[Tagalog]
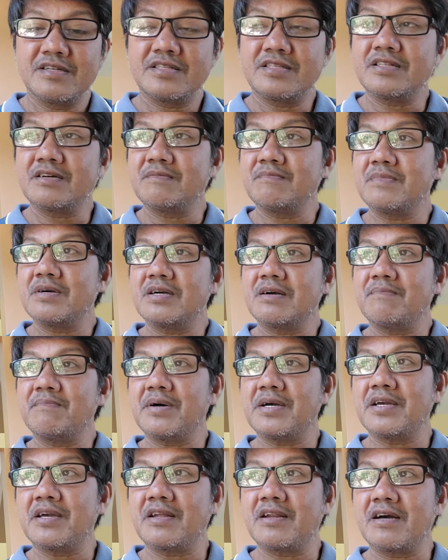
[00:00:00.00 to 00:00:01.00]
ng mga
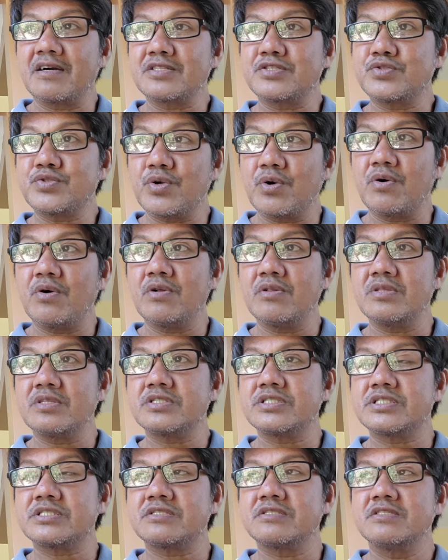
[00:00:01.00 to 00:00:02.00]
bayarang
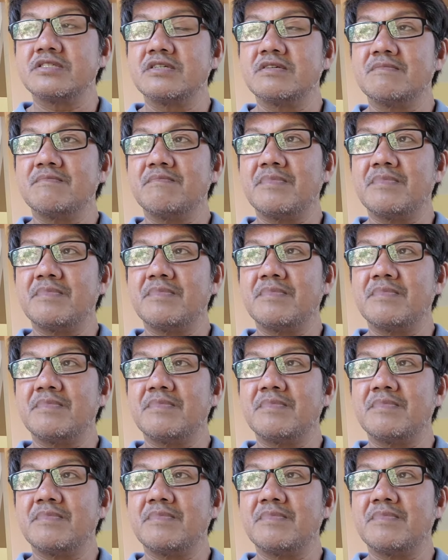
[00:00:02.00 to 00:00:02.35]
trolls,